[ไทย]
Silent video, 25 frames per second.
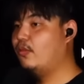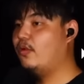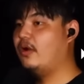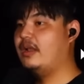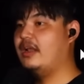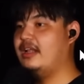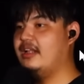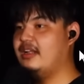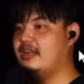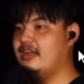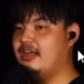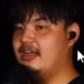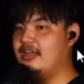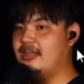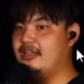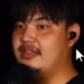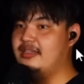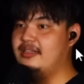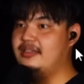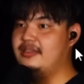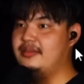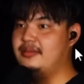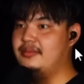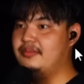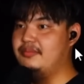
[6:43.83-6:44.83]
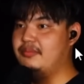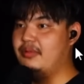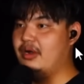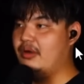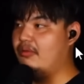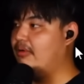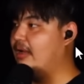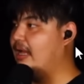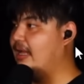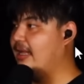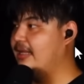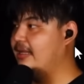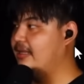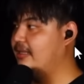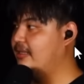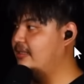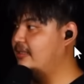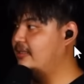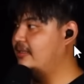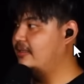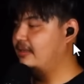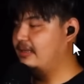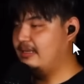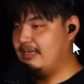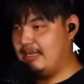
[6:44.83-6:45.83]
ครูคนนั้นก็บอกว่า
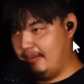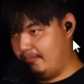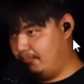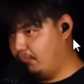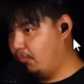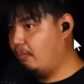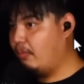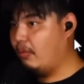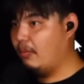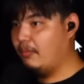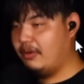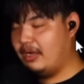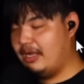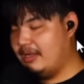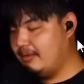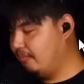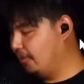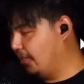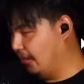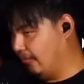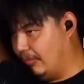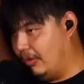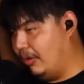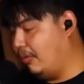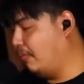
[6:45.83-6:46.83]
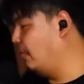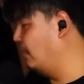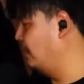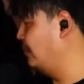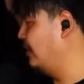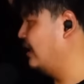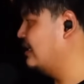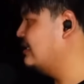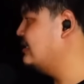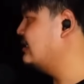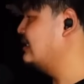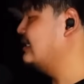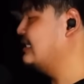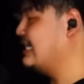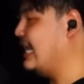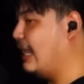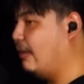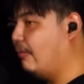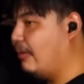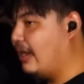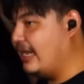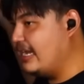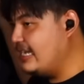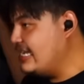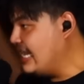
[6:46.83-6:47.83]
เด็กผู้ผมก็เด็กห้องผมเนี่ยก็
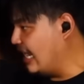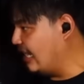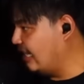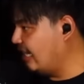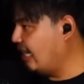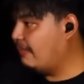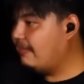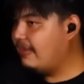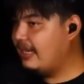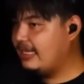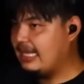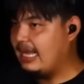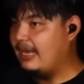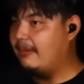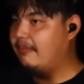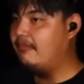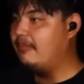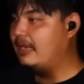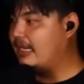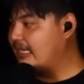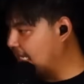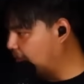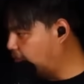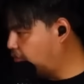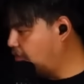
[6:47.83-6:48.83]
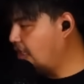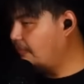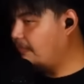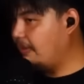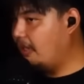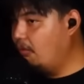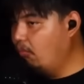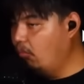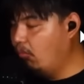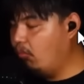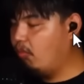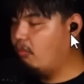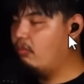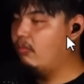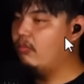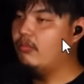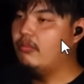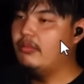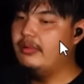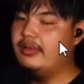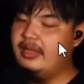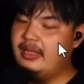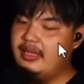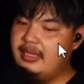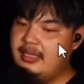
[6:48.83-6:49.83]
แจ้งว่าอีเด็กเนี่ยไม่ทำ และเด็กคนนี้เป็นลูกค
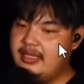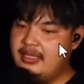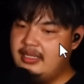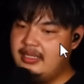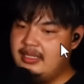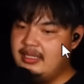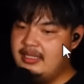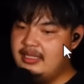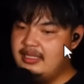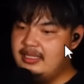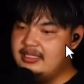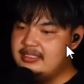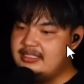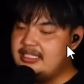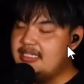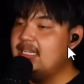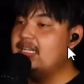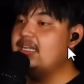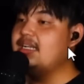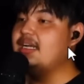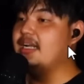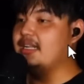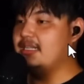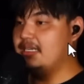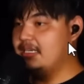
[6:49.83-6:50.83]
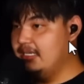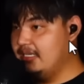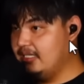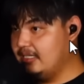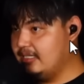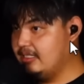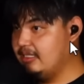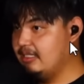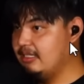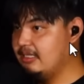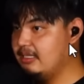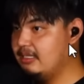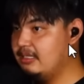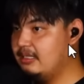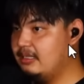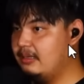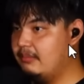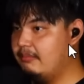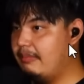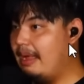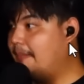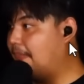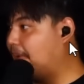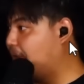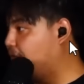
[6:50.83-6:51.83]
รูสิ่งที่เกิดขึ้นคือ
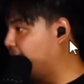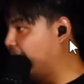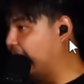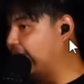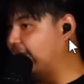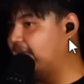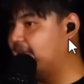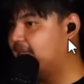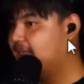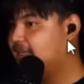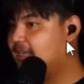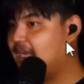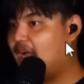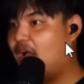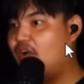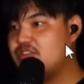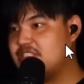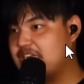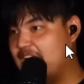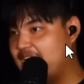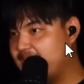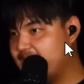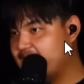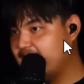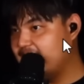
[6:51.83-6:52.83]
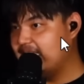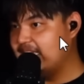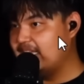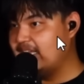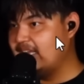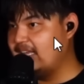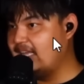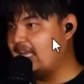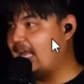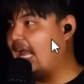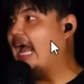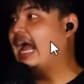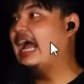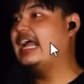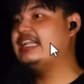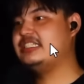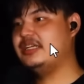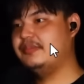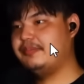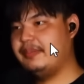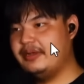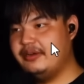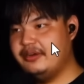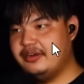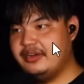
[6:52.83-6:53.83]
ไม่เป็นไรเข้าใจดี
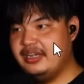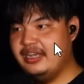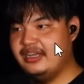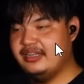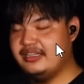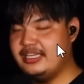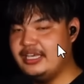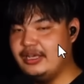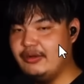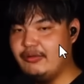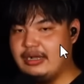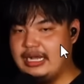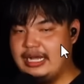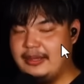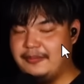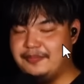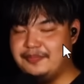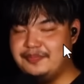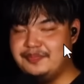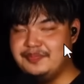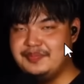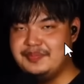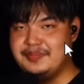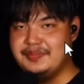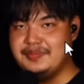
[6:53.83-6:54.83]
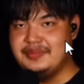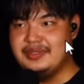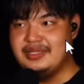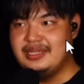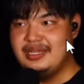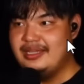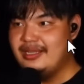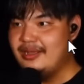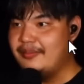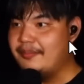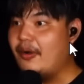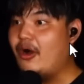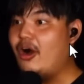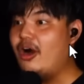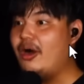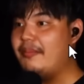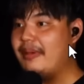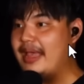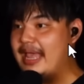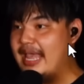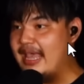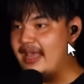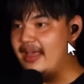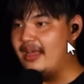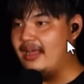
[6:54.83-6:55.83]
อาจจะเป็นเรื่องเกี่ยวกับ
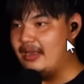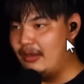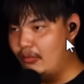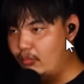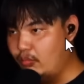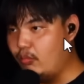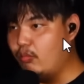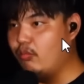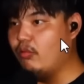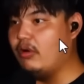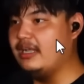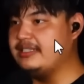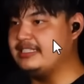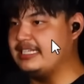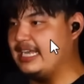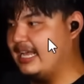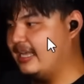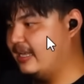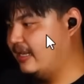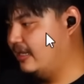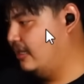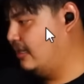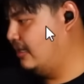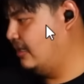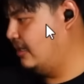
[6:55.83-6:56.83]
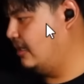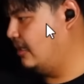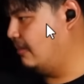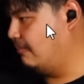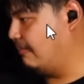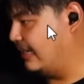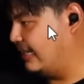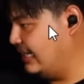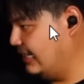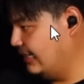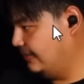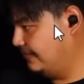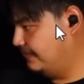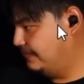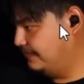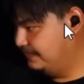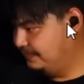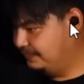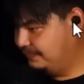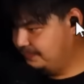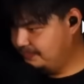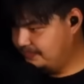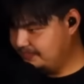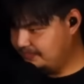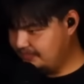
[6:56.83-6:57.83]
พ่อแม่รู้ครูเข้าใจมานี่
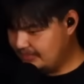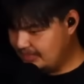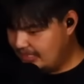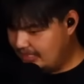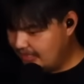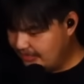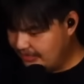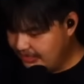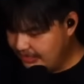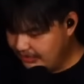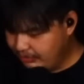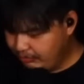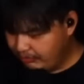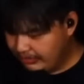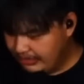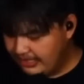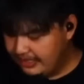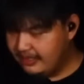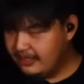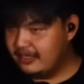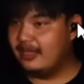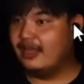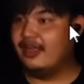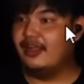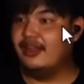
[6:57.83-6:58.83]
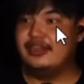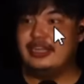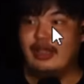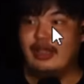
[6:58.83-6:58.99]
ยืนตรงนี้